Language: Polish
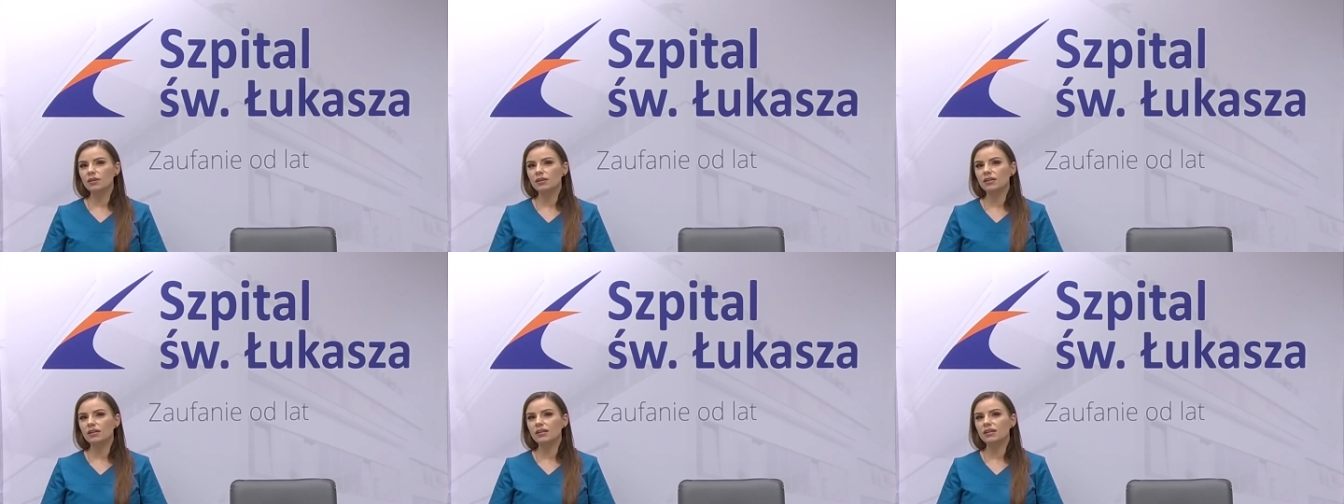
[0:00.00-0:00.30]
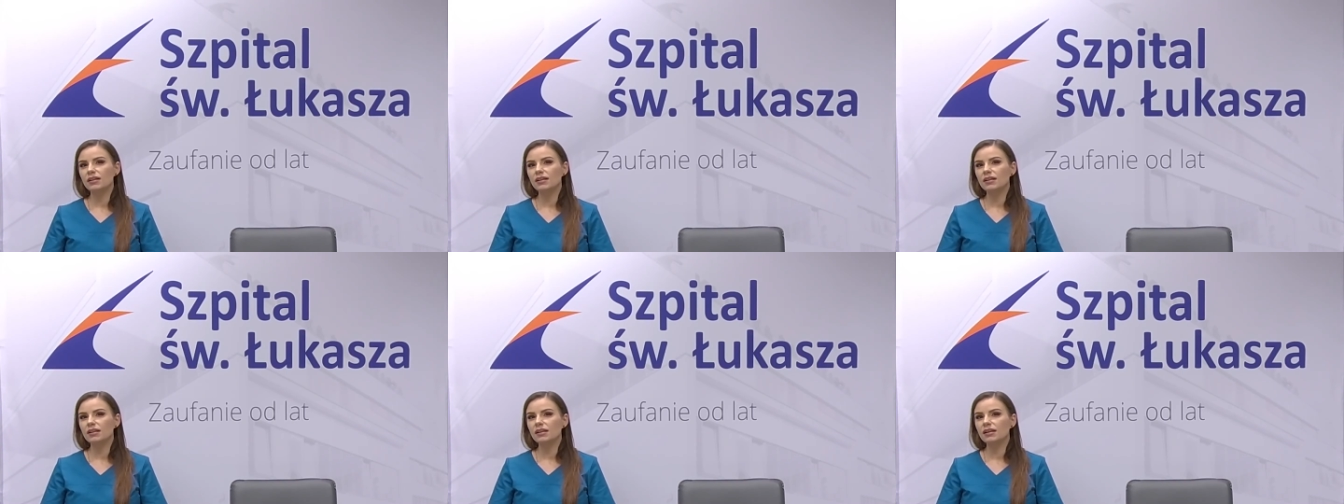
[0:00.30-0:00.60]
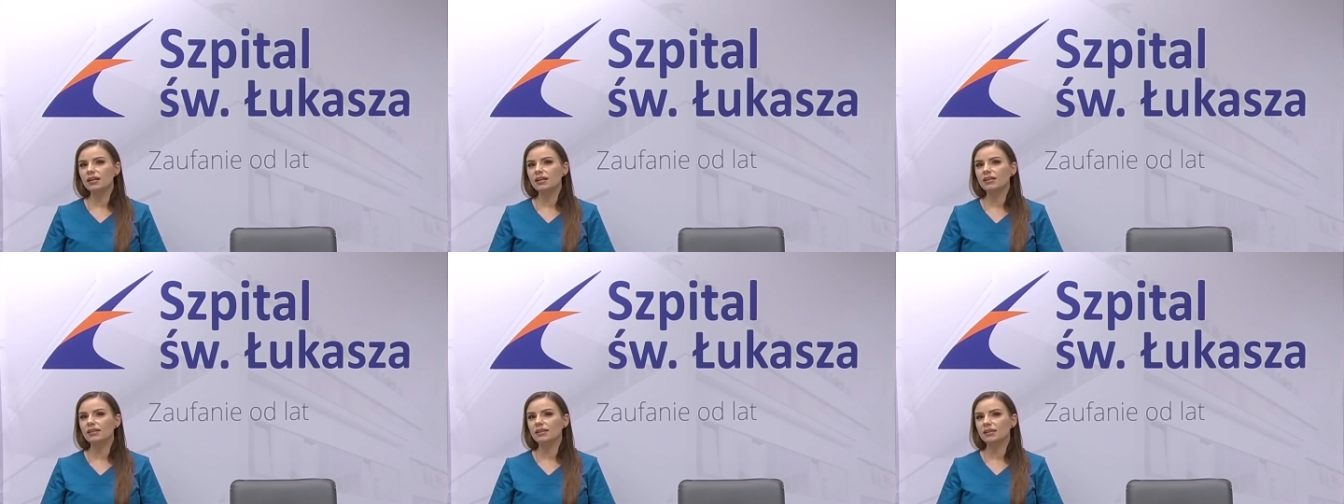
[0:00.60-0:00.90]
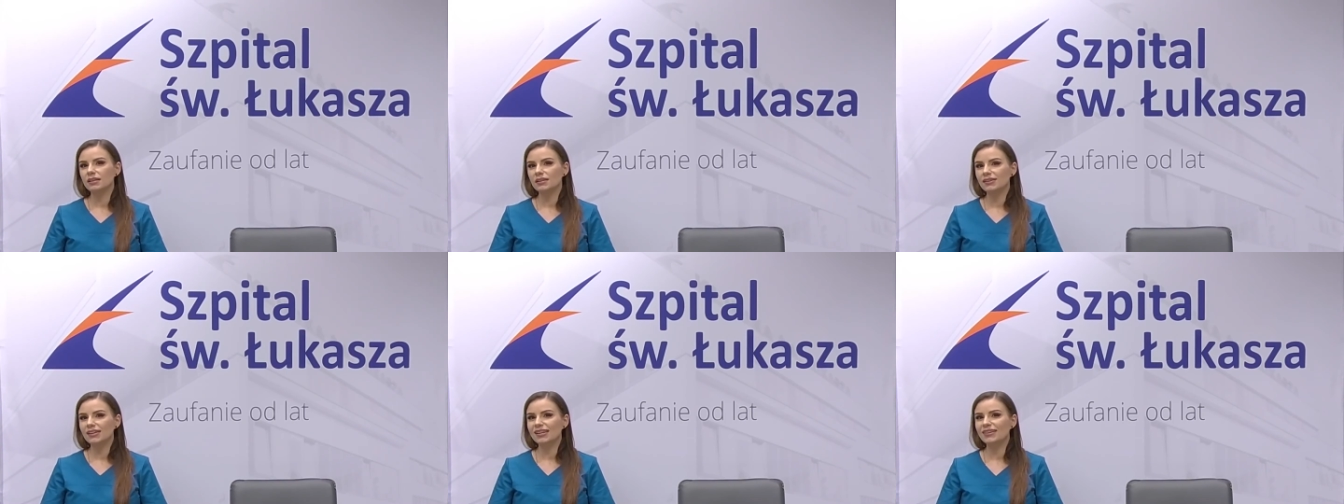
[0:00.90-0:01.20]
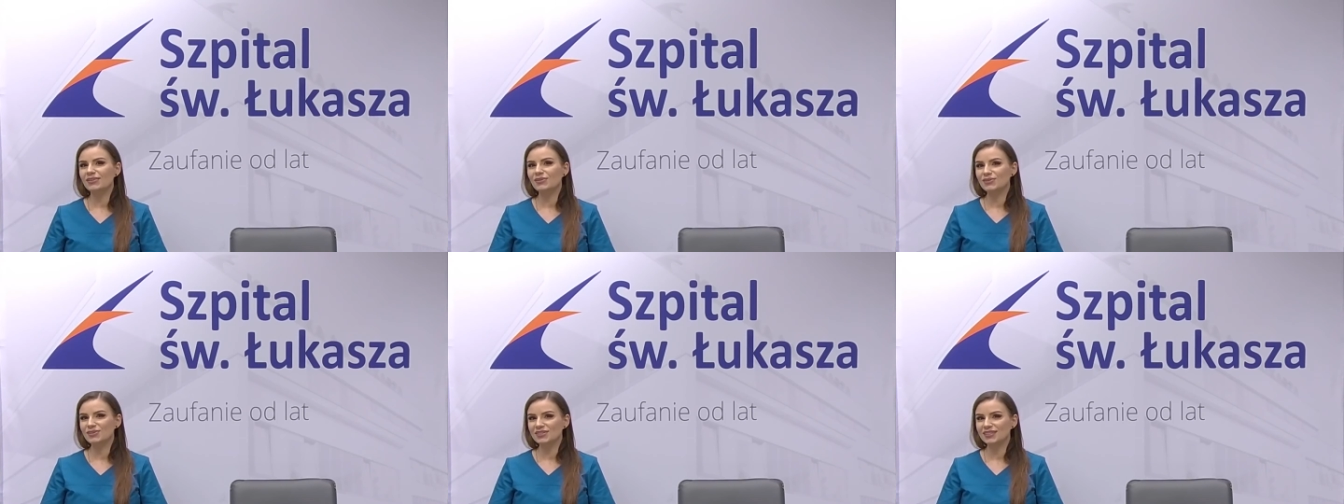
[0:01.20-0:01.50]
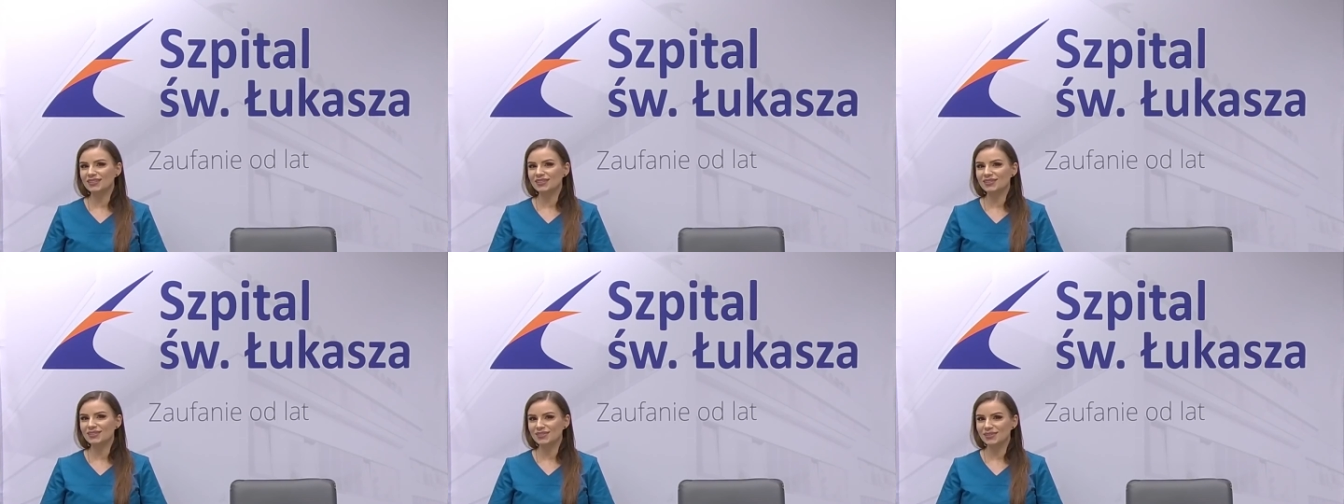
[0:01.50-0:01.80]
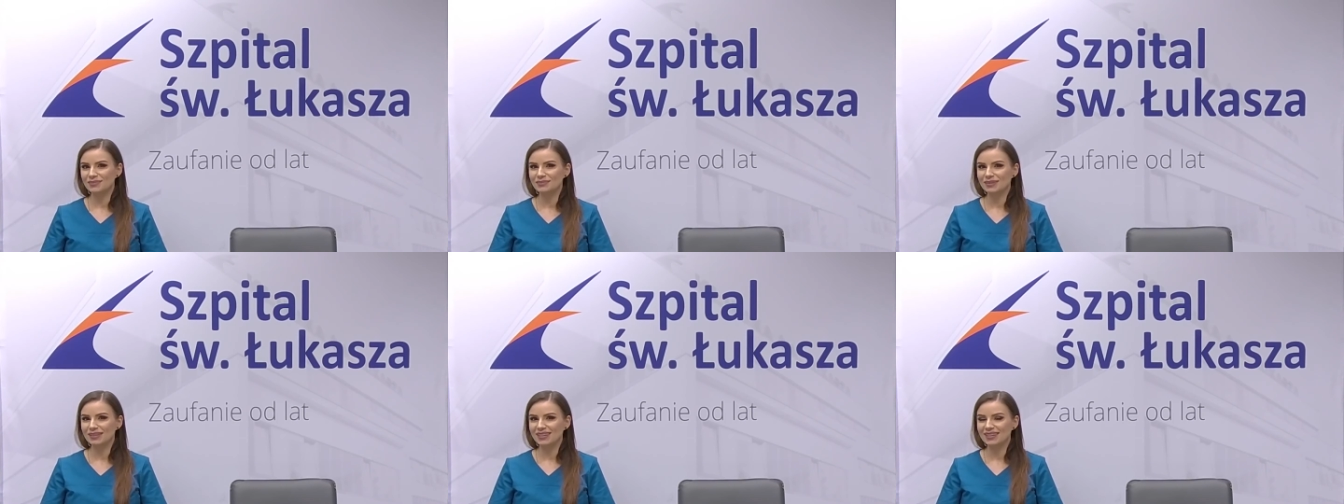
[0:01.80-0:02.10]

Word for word: te kilka dni na dojście do siebie.